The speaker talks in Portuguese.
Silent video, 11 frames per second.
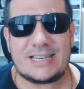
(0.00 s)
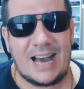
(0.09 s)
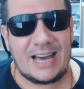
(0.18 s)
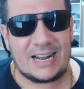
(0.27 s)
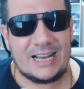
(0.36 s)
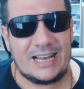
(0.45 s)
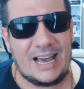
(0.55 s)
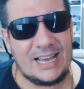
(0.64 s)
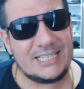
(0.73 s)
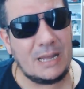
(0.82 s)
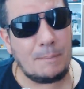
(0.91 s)
Cara, a
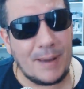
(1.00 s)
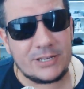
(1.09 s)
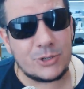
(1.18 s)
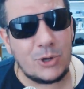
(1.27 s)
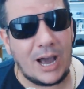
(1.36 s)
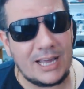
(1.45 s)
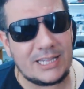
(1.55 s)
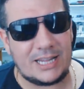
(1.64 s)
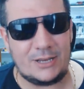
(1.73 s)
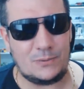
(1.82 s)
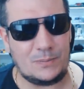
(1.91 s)
gente depende do
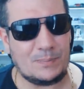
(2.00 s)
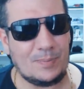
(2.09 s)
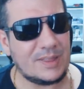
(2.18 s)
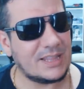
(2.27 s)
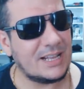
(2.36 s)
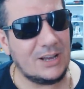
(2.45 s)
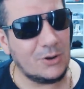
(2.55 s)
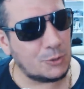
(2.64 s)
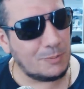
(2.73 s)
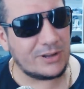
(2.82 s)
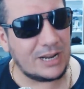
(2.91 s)
Hytale. Eu
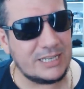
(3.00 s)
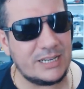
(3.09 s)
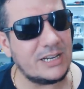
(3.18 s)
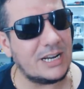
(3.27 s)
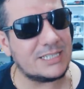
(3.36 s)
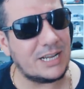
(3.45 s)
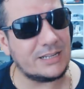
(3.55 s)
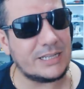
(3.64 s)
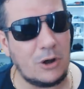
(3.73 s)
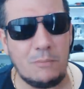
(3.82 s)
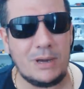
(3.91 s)
espero que ele seja lançado
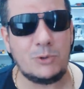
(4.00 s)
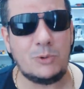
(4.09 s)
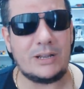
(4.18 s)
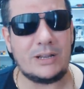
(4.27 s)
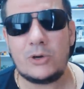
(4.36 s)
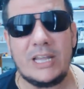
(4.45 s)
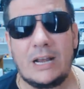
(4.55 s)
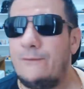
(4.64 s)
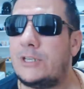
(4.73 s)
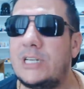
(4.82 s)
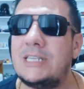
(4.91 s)
até o meio do ano. Eu queria
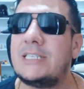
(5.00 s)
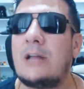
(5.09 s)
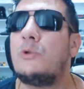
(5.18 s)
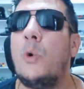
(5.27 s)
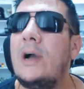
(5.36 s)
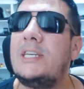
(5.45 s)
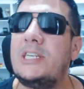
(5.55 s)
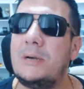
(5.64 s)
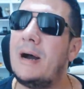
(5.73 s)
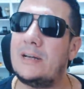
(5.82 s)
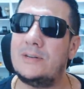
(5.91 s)
que fosse lançado
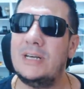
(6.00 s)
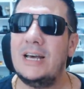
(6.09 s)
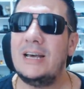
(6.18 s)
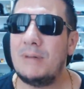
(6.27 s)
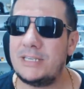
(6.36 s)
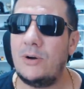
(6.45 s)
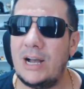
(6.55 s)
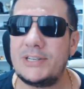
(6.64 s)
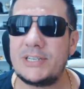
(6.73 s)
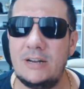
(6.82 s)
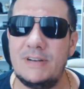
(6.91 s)
hoje, mano. Mas eu
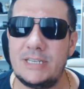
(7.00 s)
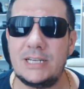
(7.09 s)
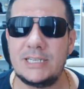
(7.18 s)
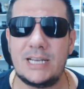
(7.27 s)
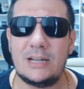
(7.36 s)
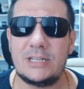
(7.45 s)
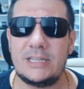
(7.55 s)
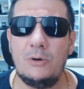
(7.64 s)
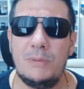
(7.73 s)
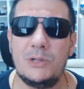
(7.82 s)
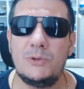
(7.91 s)
acho que ele vai ser lançado até
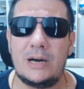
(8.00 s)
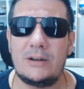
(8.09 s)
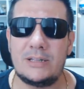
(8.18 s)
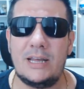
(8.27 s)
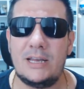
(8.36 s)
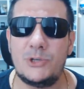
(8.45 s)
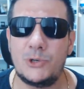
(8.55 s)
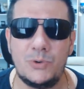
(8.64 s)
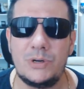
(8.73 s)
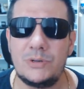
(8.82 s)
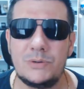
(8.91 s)
o meio do ano, até
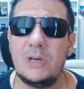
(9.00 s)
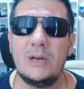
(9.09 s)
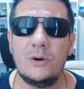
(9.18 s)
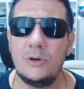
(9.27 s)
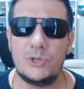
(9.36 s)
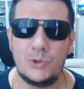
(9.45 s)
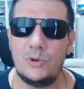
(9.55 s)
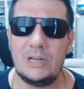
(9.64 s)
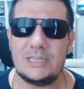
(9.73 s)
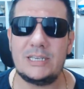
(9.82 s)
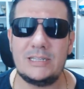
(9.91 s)
junho ou
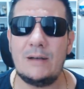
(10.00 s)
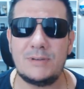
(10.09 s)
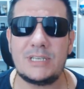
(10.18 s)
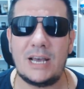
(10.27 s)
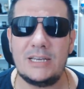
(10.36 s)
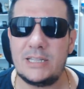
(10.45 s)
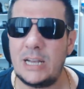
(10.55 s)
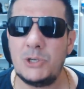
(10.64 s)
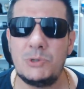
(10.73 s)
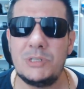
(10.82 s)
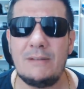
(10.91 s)
julho, assim deve sair. Até
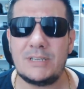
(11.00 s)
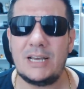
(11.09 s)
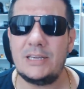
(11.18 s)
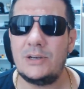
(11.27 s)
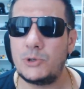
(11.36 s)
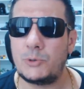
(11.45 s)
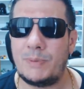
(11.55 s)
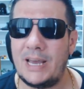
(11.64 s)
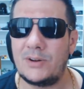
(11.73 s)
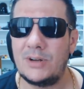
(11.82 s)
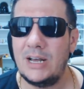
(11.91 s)
junho deve sair, eu
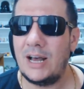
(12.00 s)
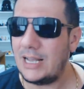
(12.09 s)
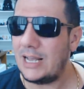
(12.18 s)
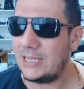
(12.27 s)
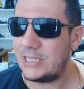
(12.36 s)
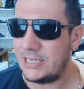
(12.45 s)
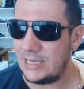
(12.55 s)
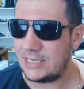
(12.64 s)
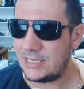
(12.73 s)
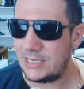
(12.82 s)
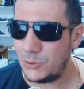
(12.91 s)
espero. Assim,
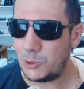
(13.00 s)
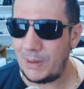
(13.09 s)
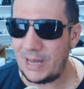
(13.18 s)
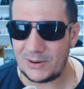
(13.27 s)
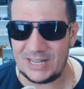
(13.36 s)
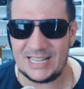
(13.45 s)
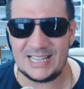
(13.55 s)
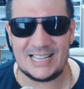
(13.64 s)
assim eu espero.